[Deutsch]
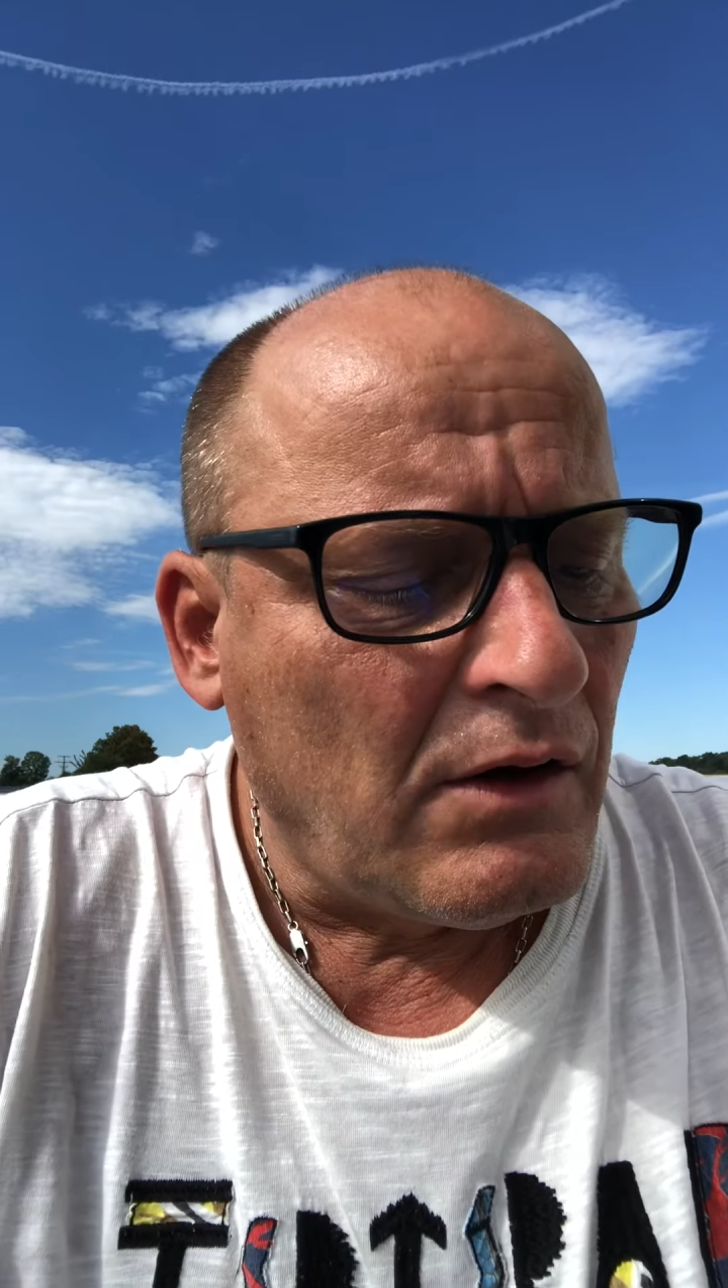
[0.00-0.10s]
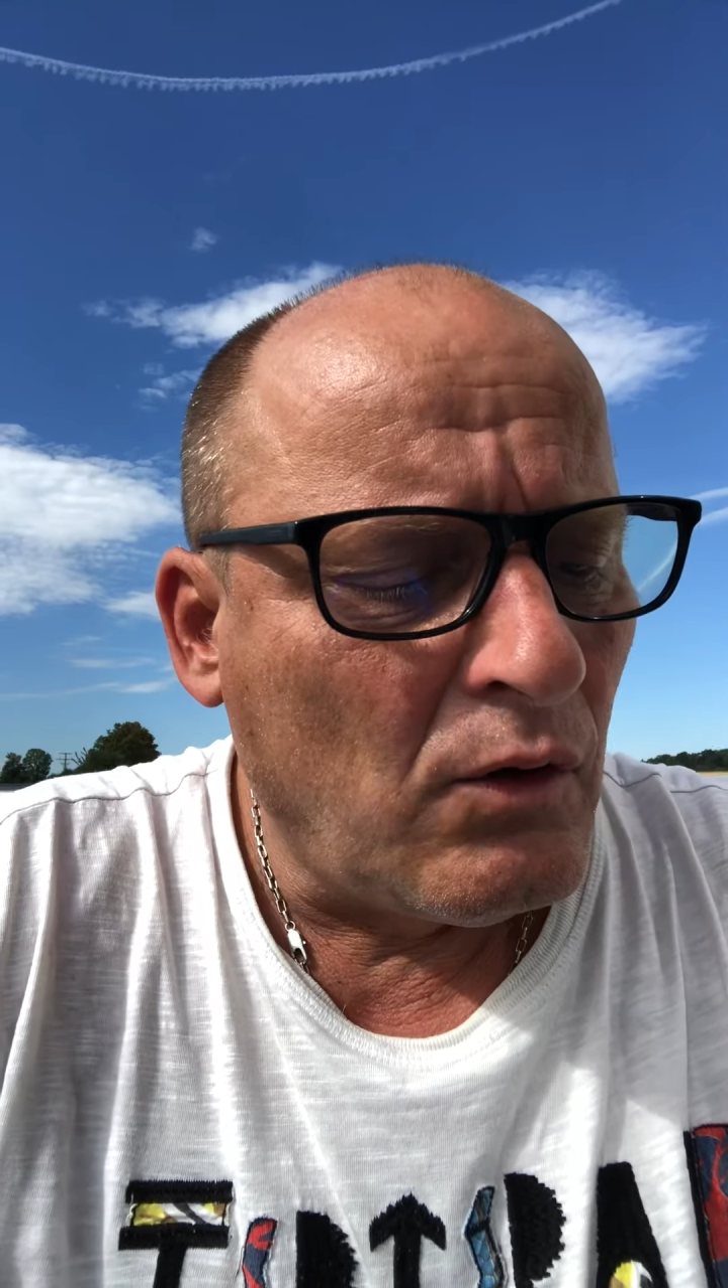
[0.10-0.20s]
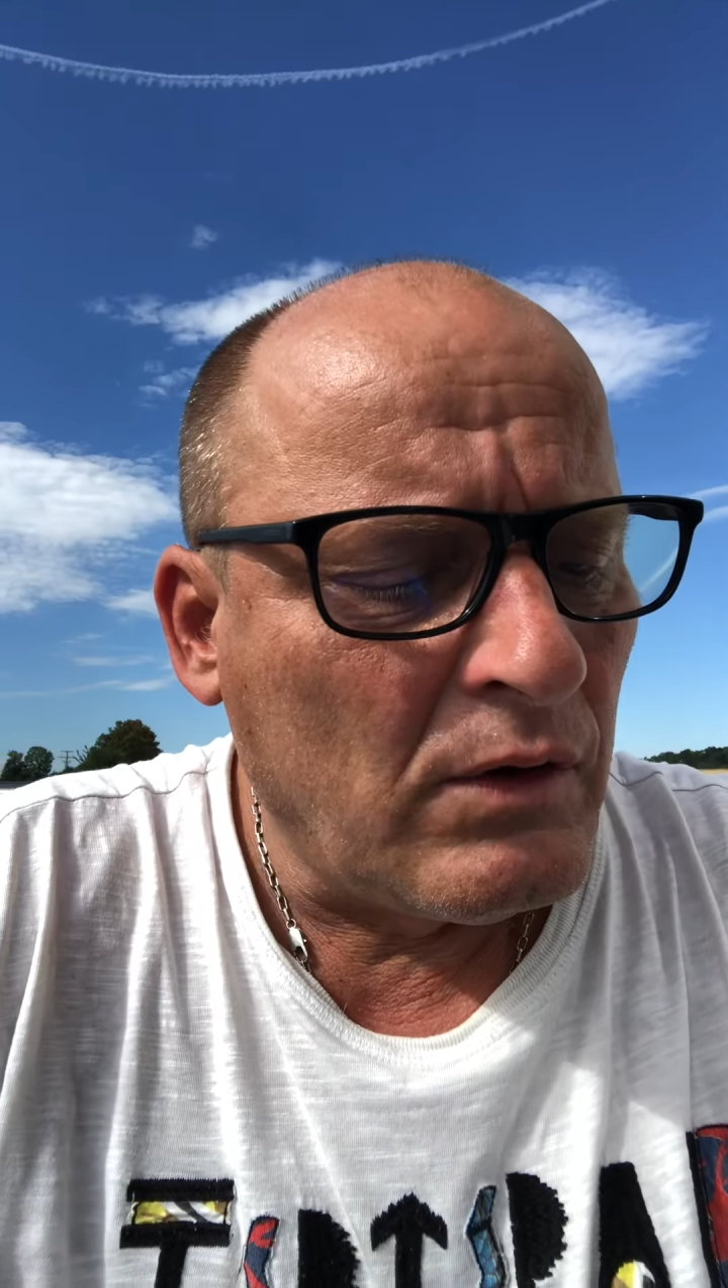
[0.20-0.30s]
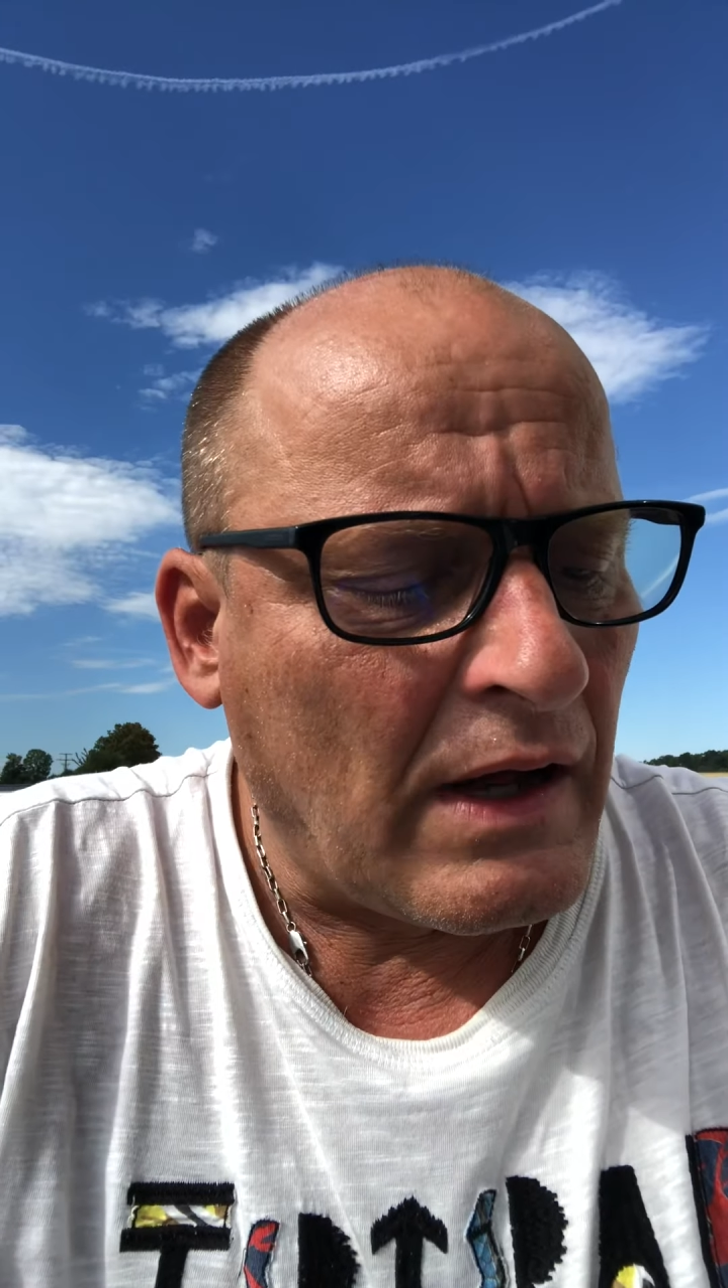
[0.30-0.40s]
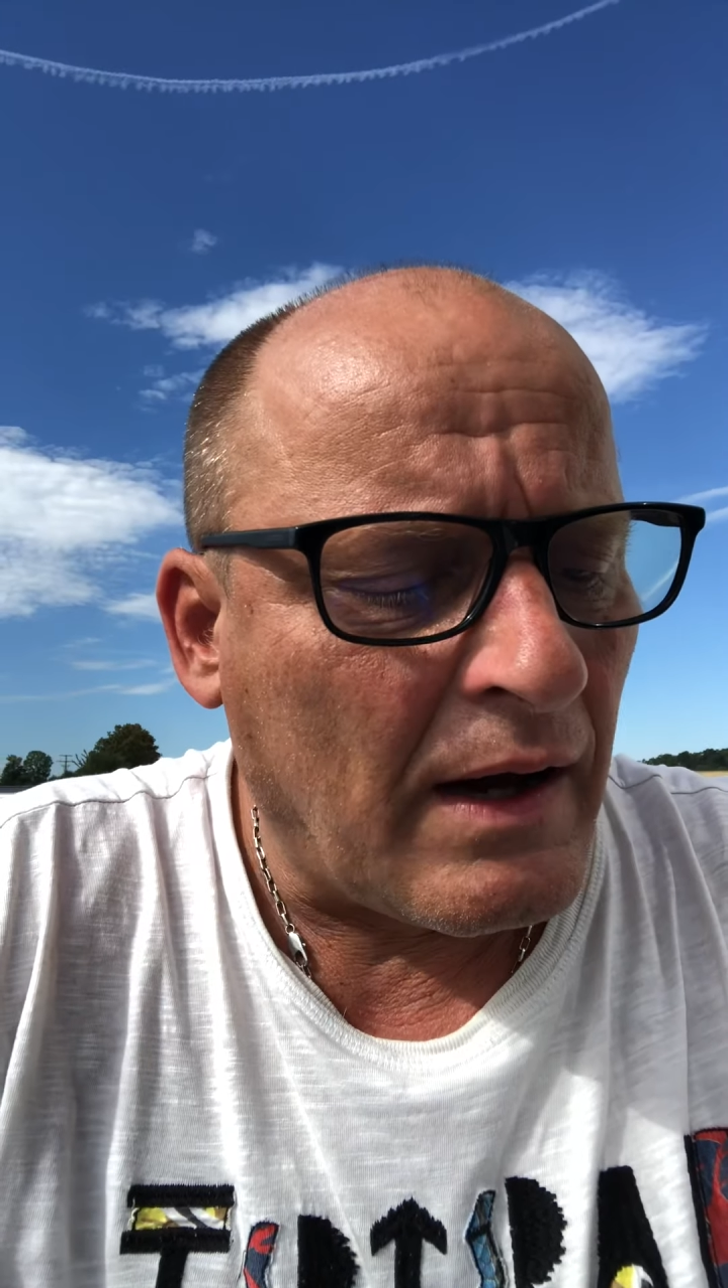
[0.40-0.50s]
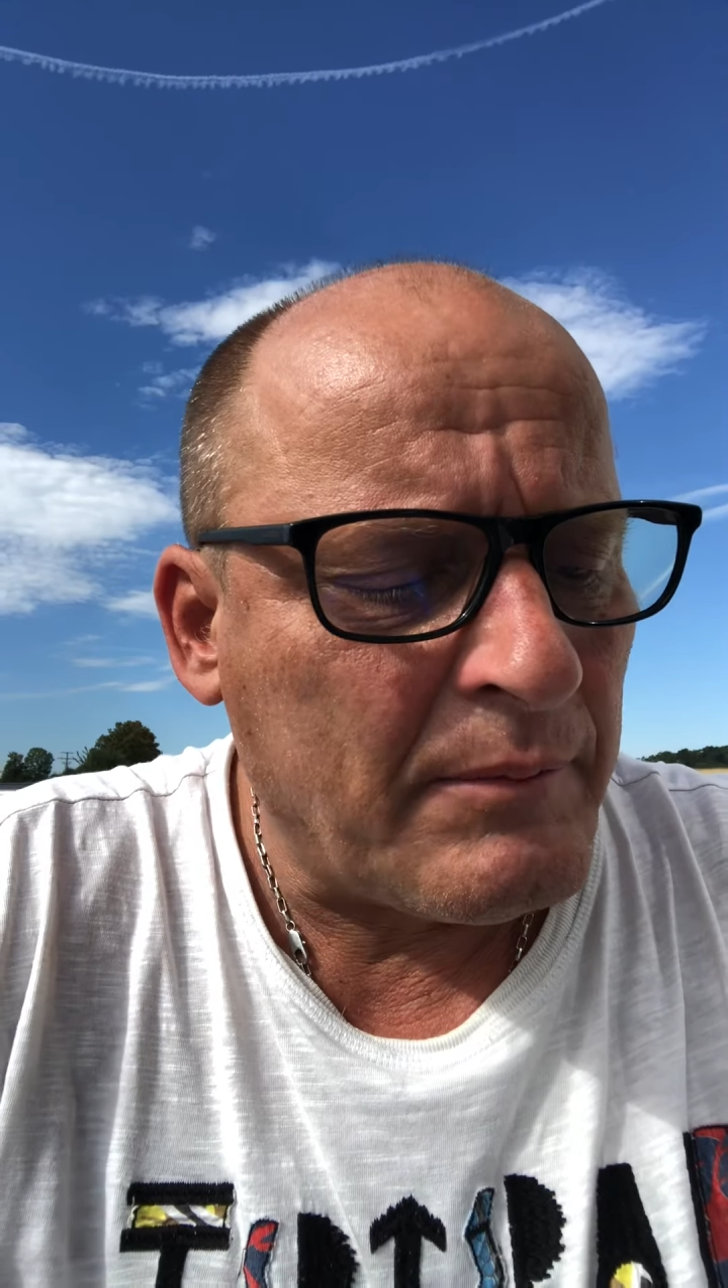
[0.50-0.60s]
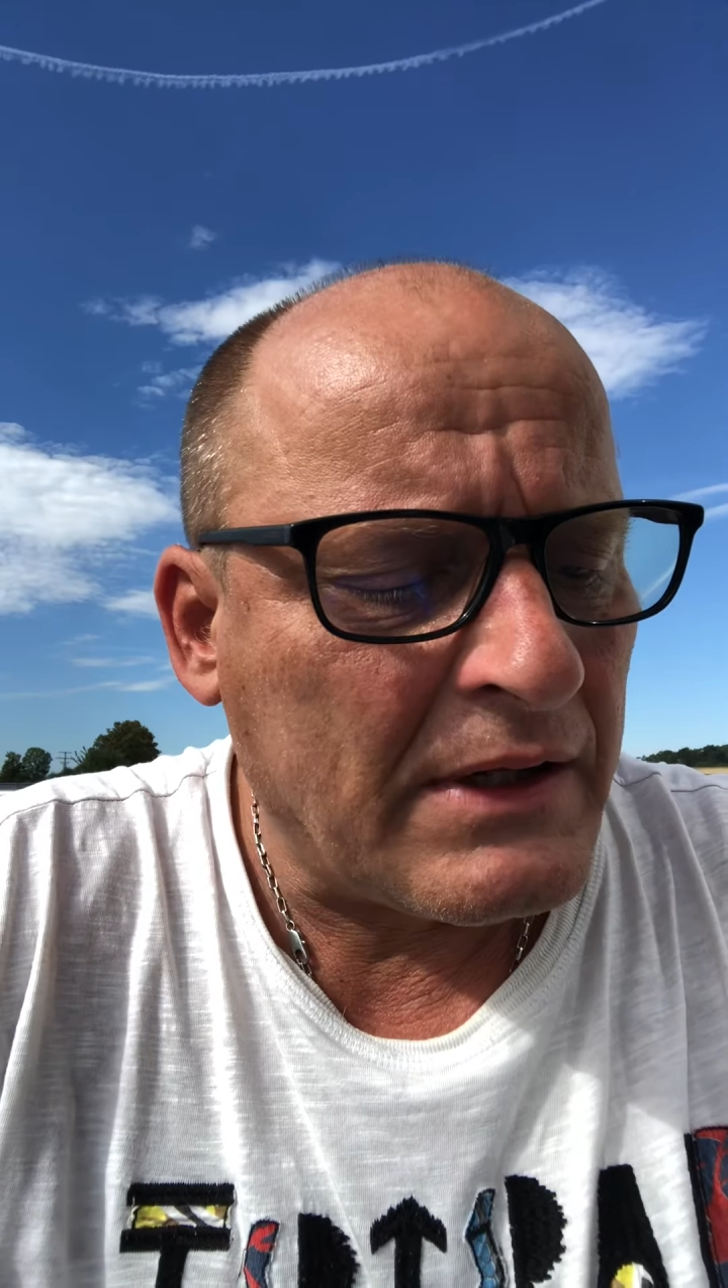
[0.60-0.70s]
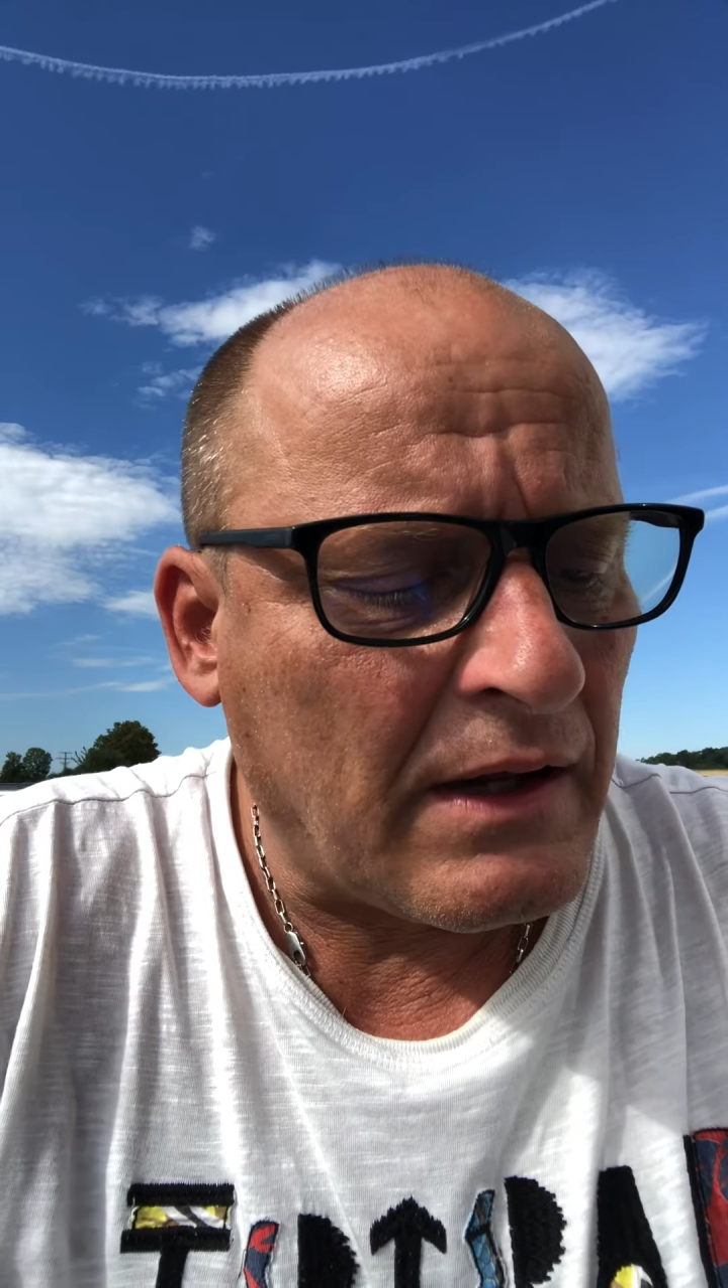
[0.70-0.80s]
und haben